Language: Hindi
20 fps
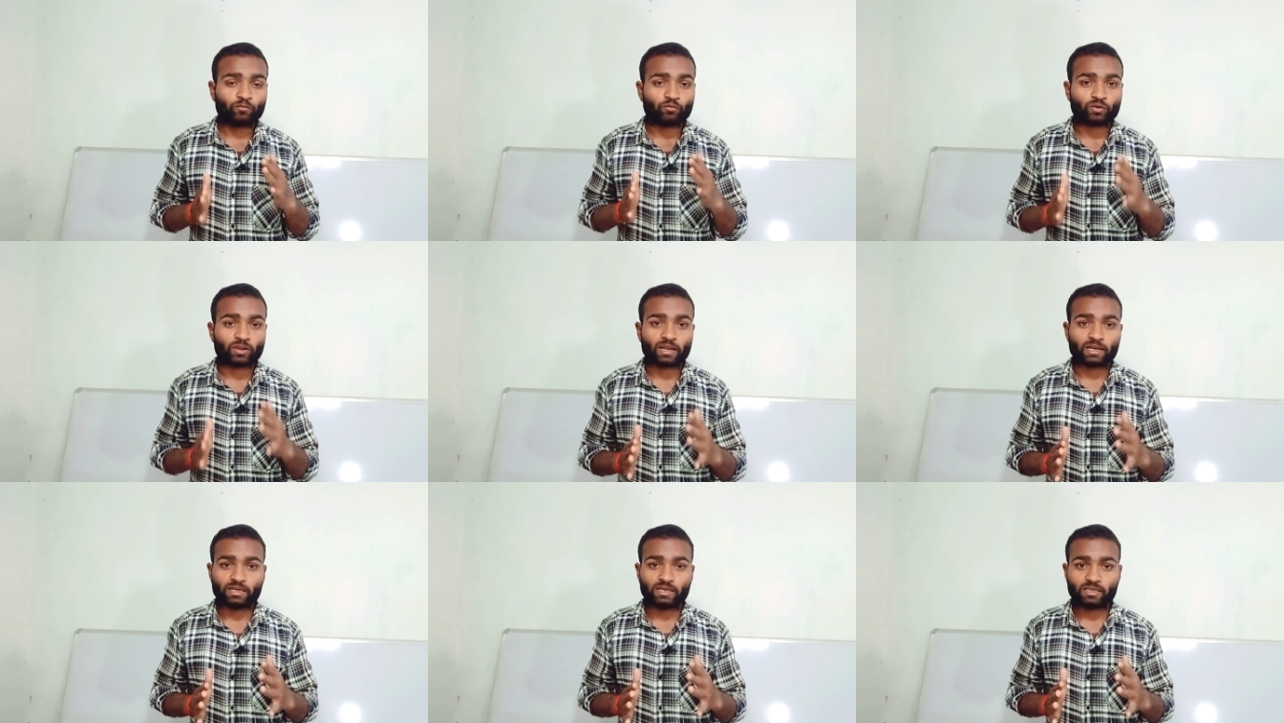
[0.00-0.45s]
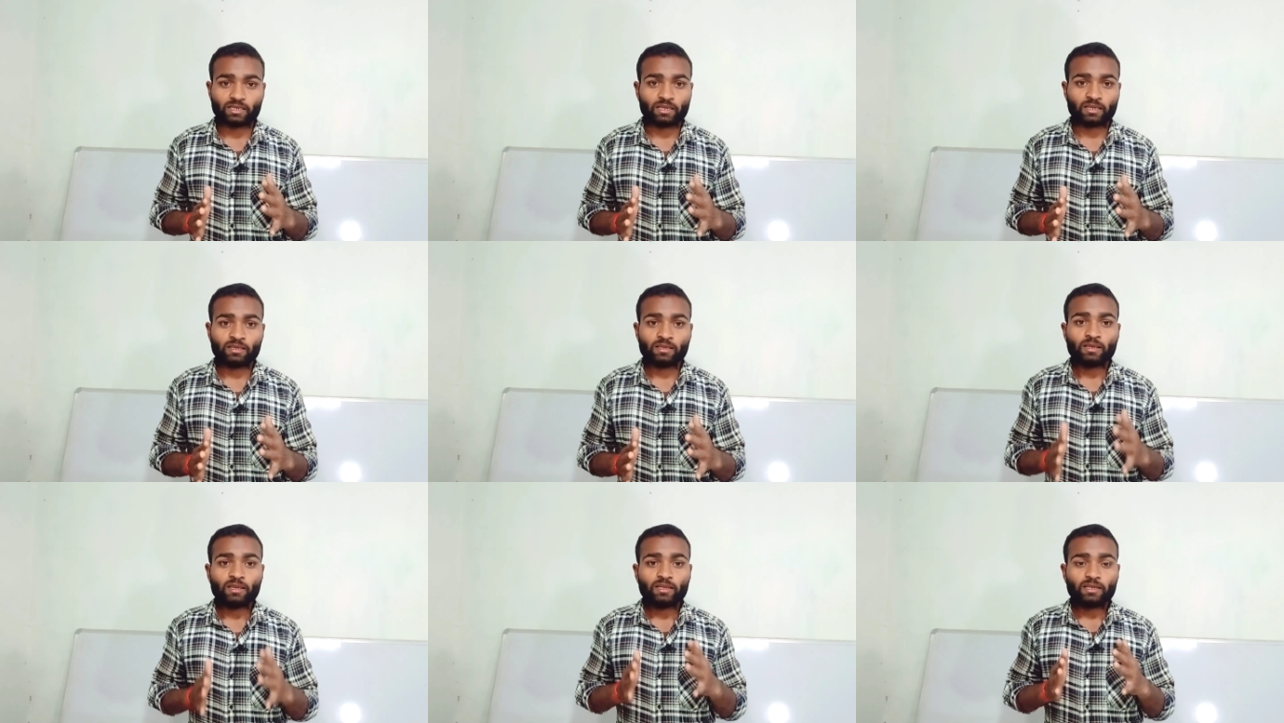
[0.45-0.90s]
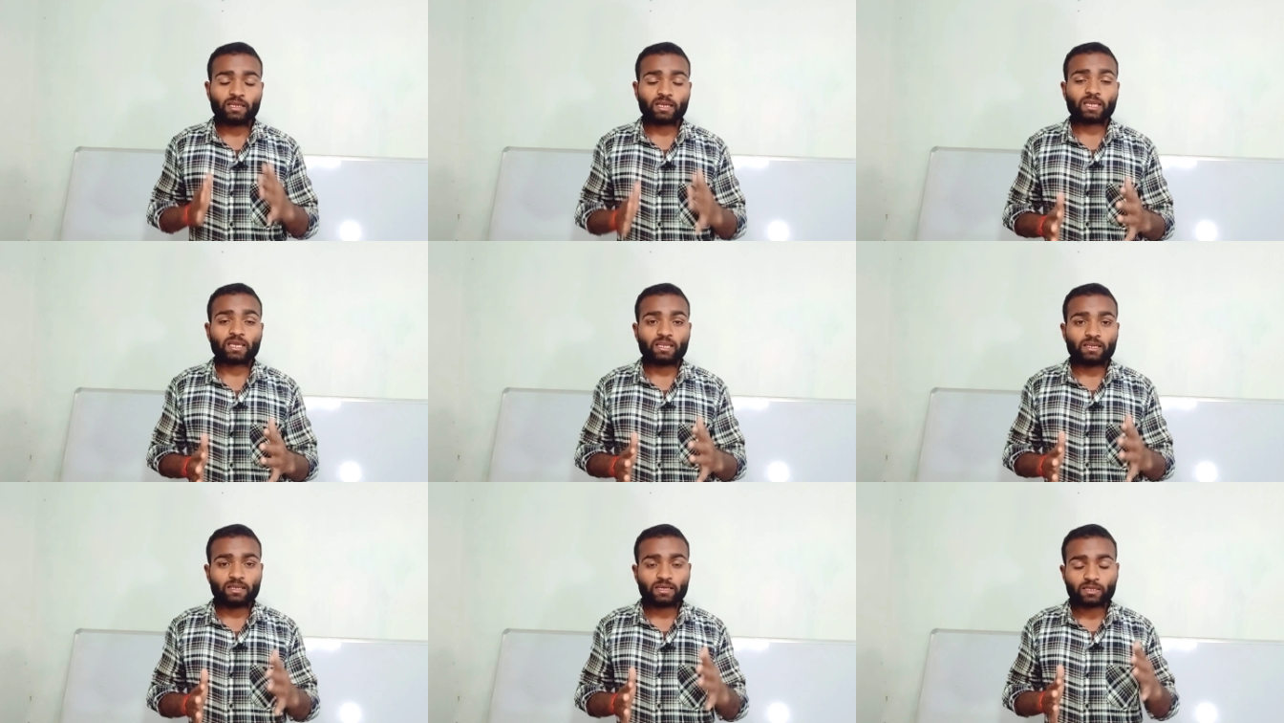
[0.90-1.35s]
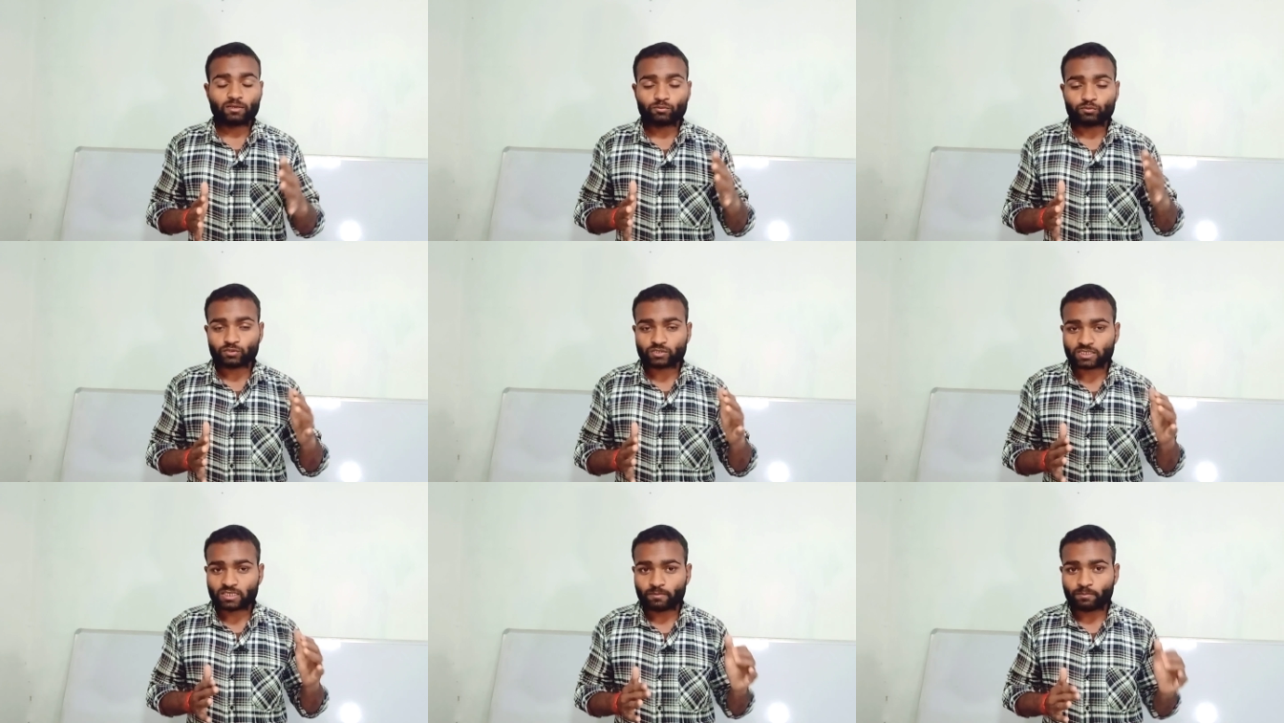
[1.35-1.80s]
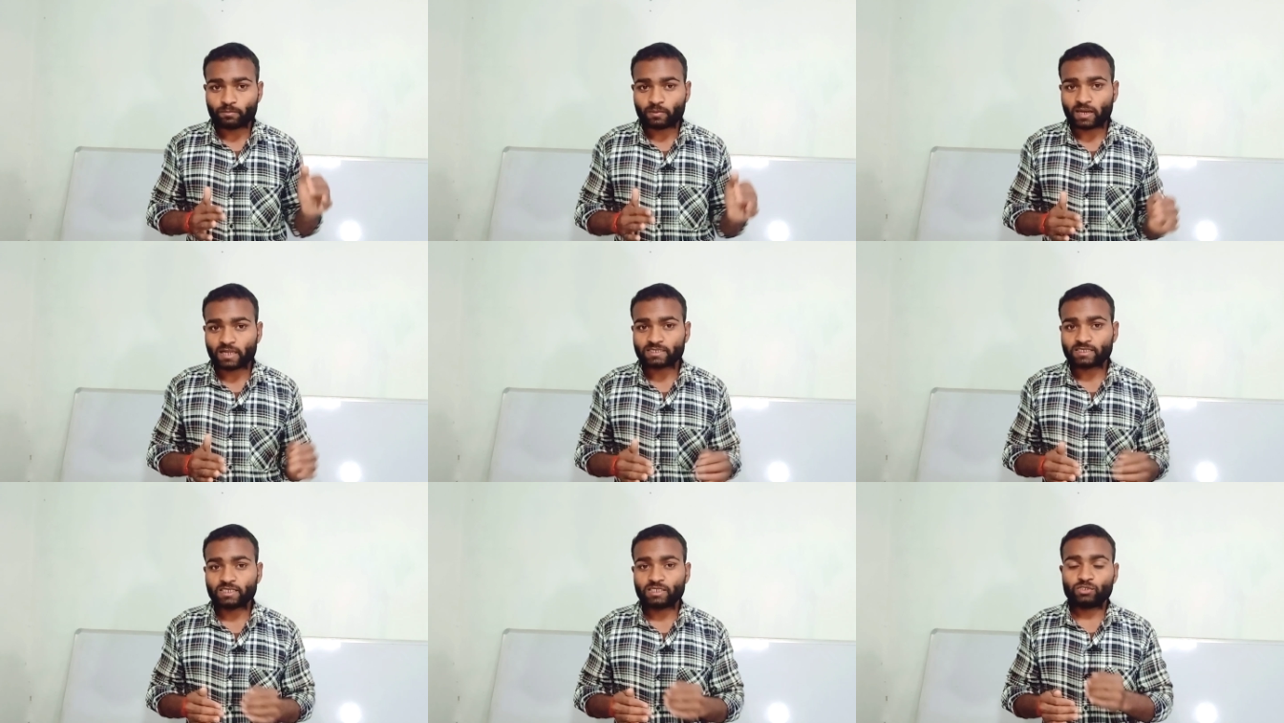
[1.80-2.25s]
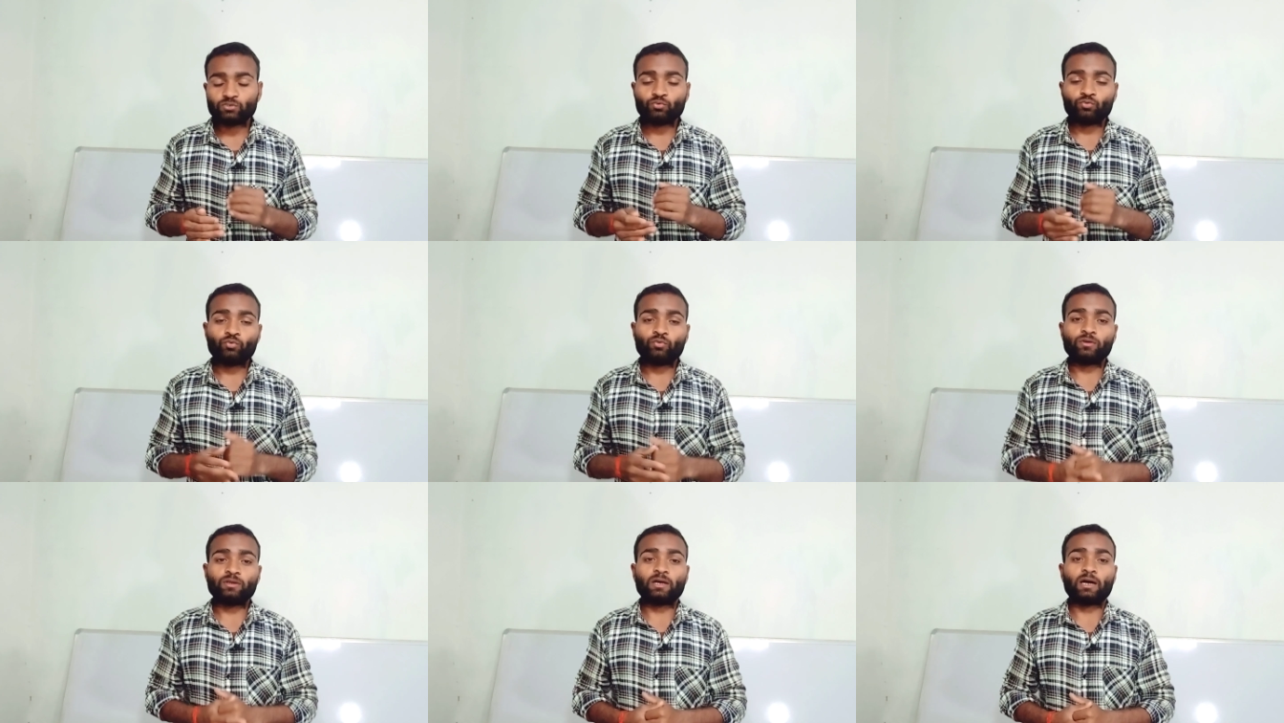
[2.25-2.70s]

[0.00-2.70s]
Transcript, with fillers: पुरानी है ठीक है लेकिन उसके बाद से जो